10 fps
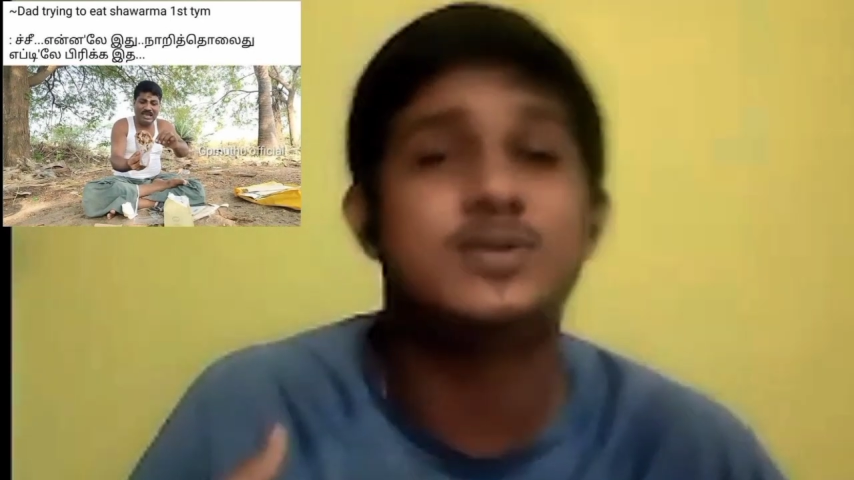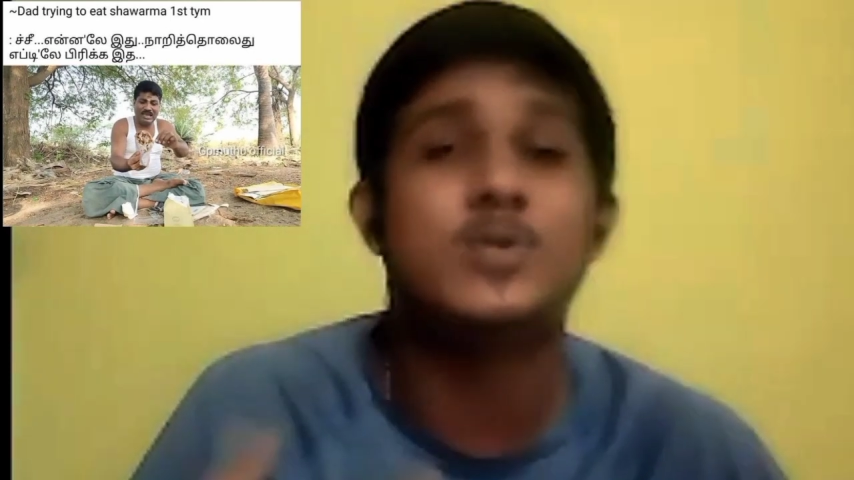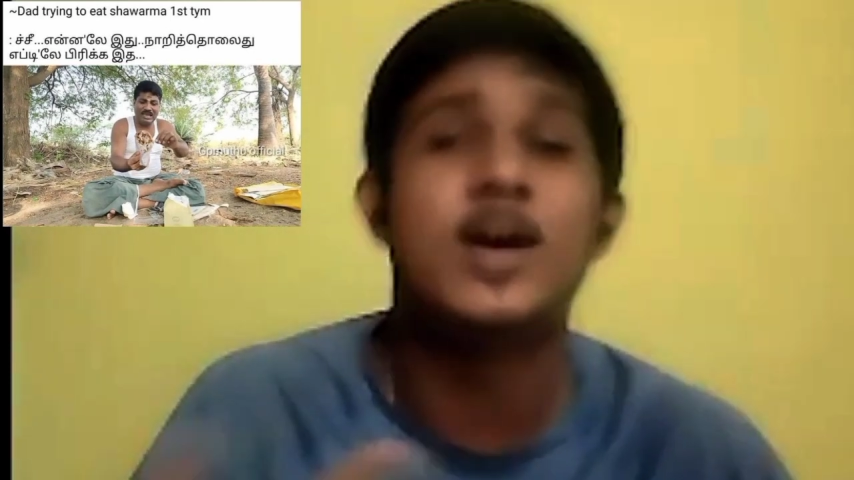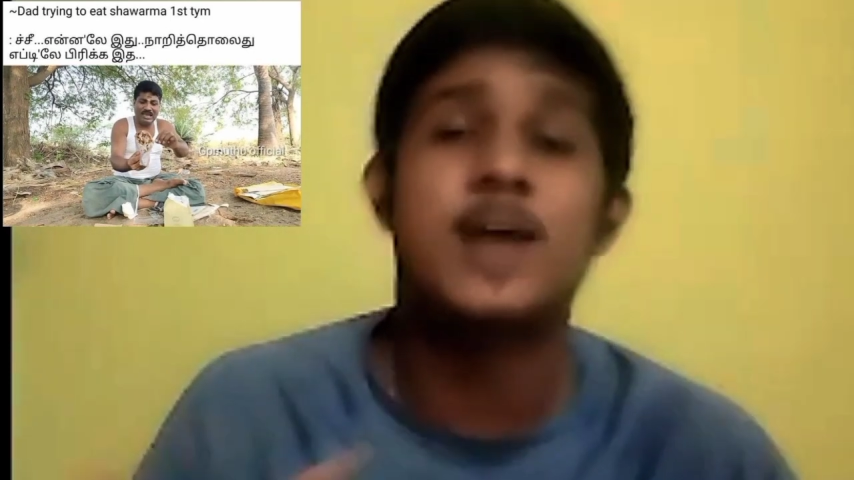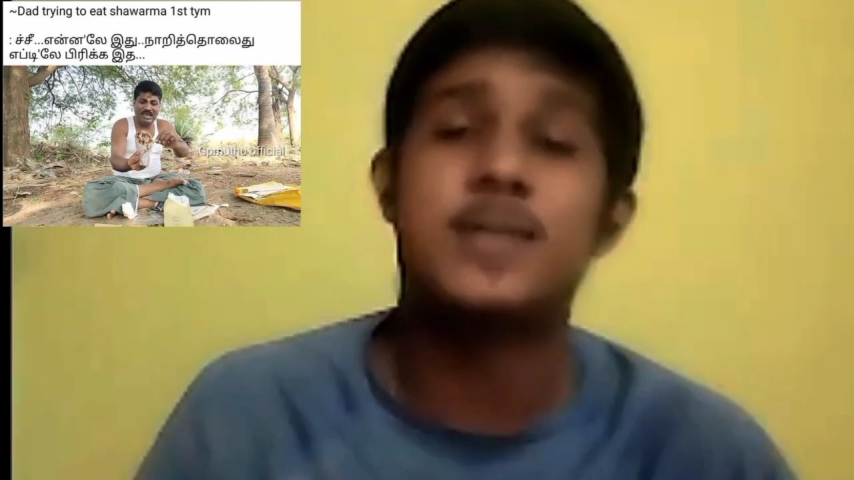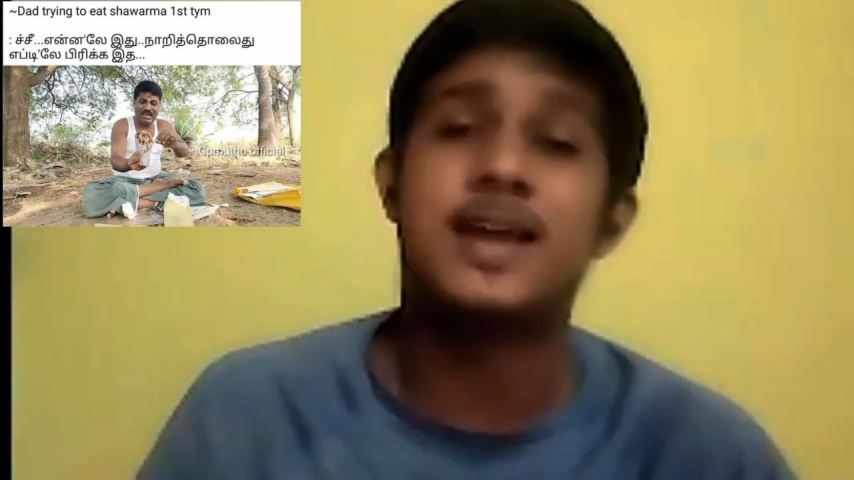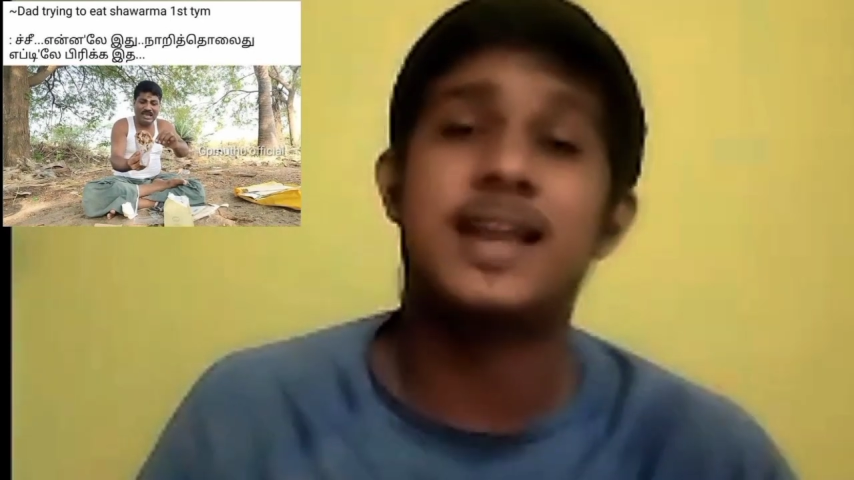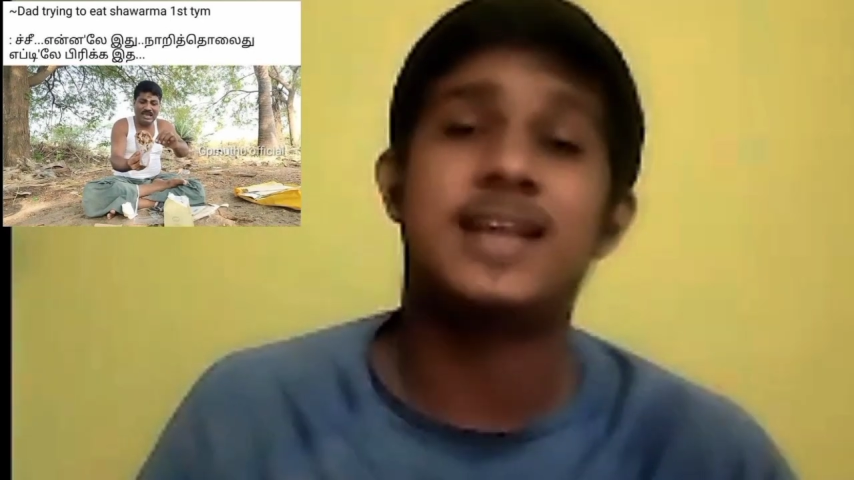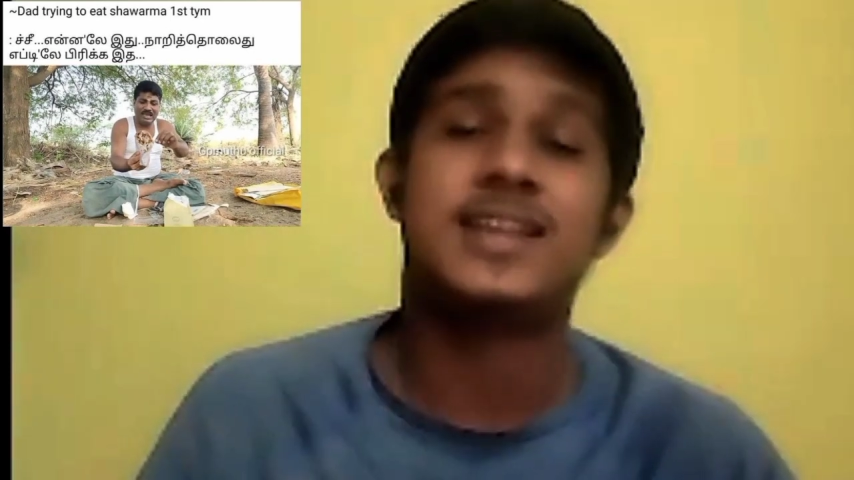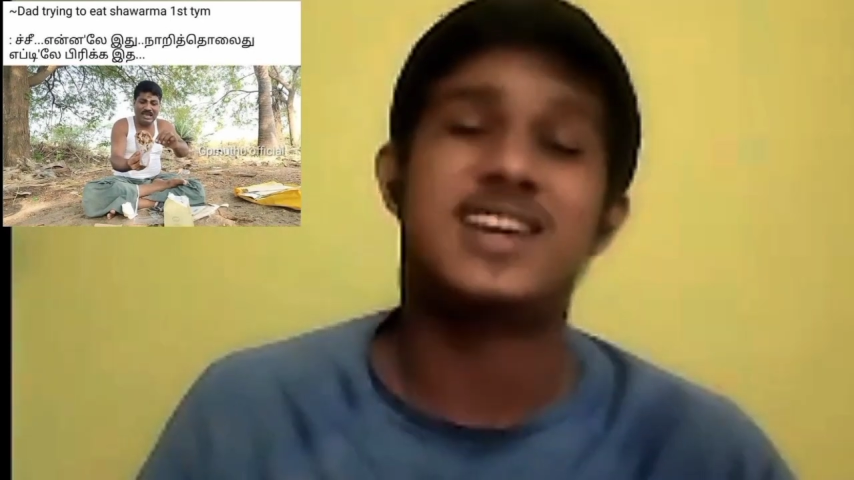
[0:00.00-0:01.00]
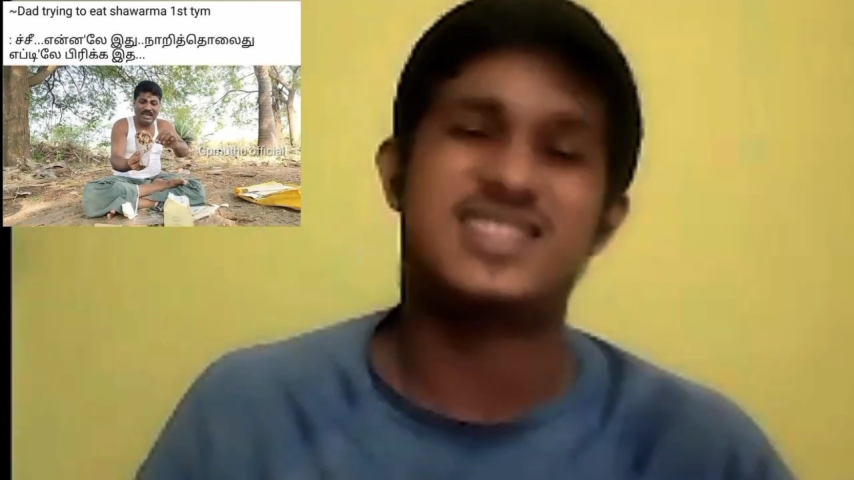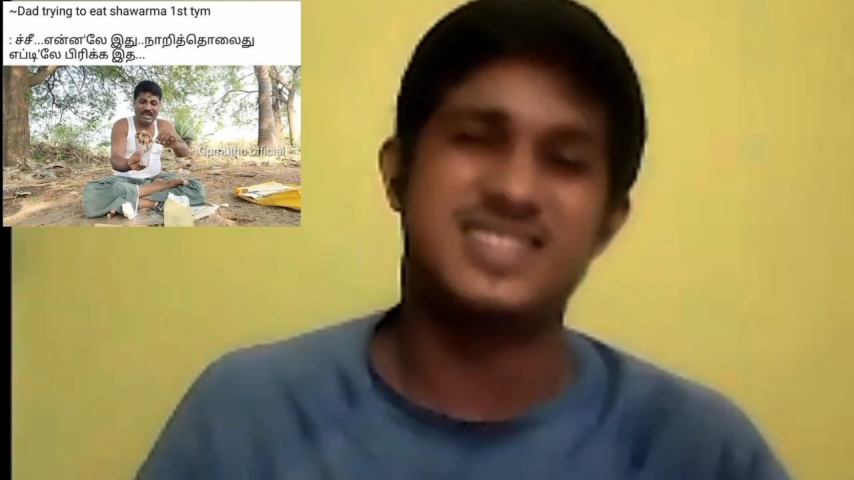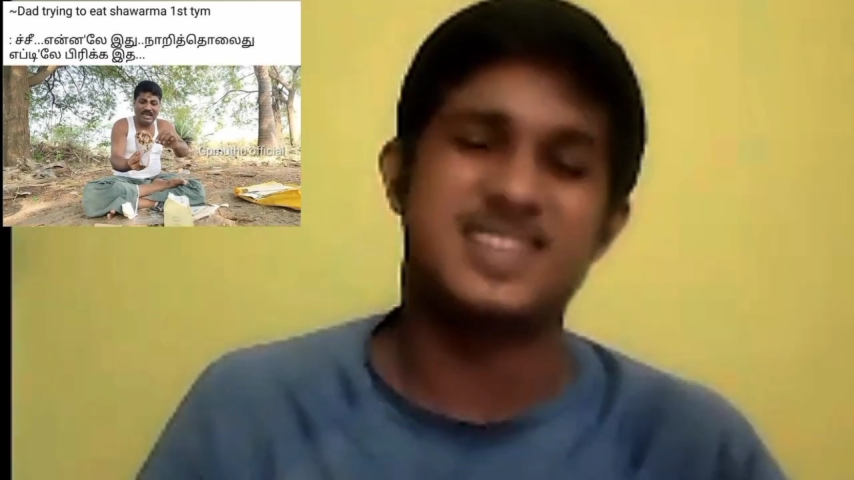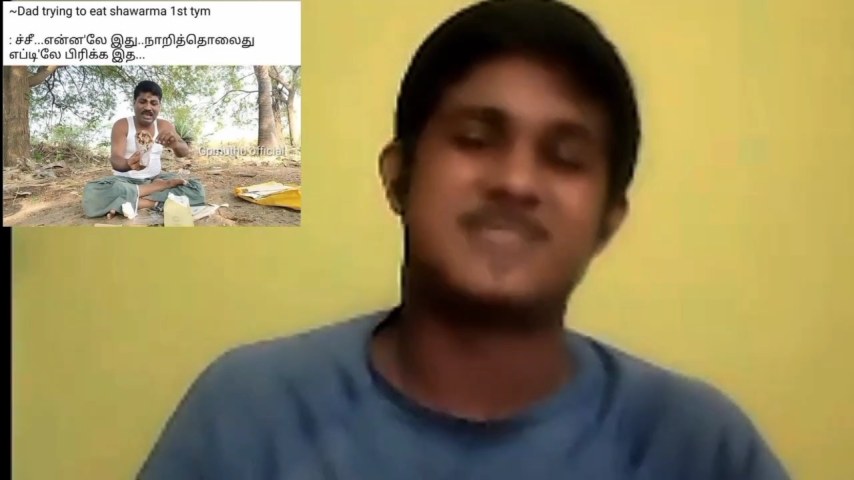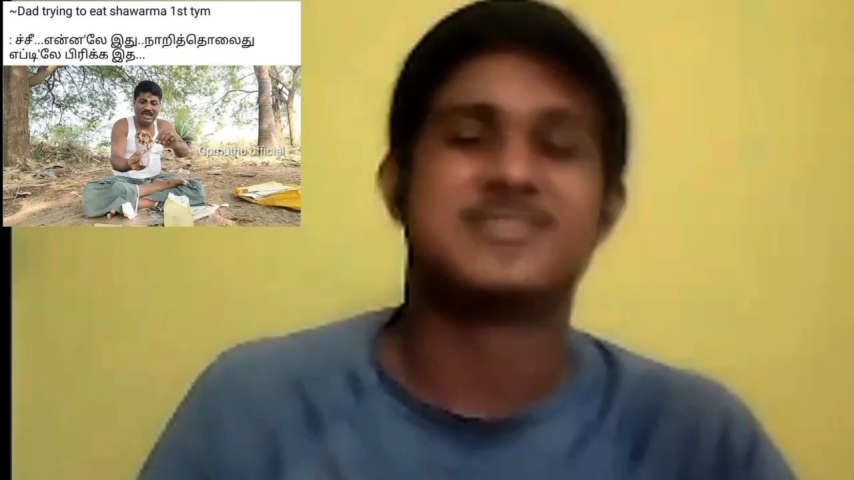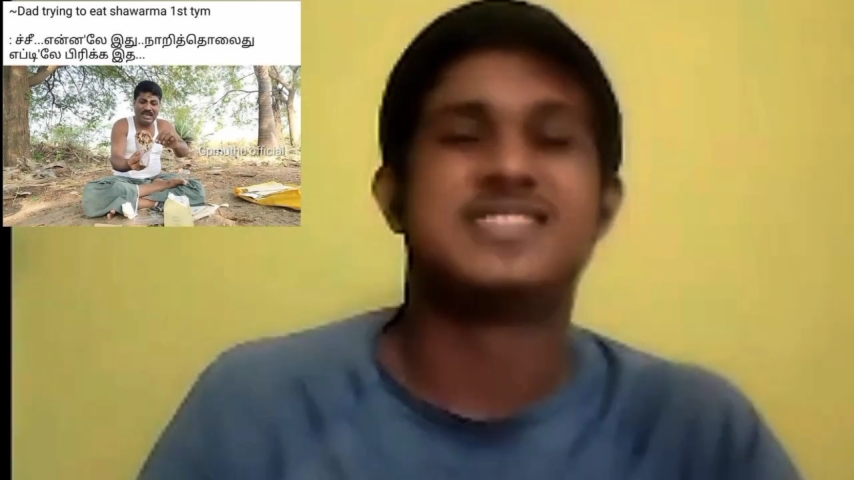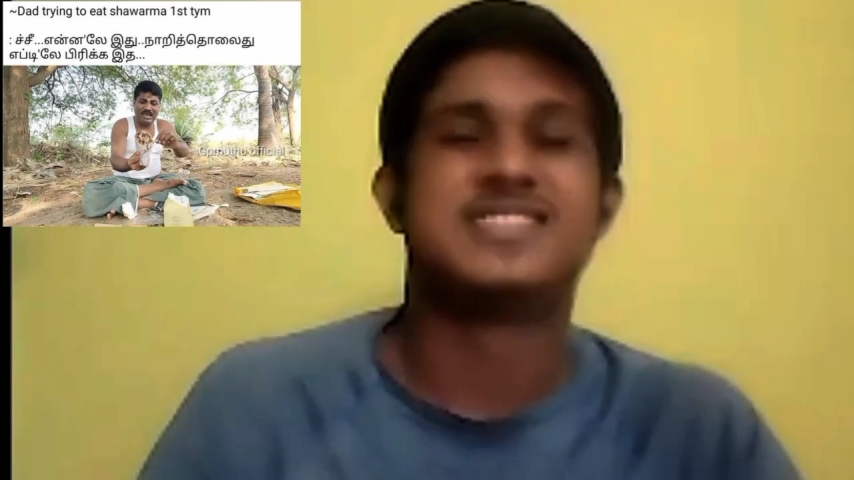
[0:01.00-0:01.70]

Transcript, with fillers: சூடாம ஆயிடாதா அதுதான்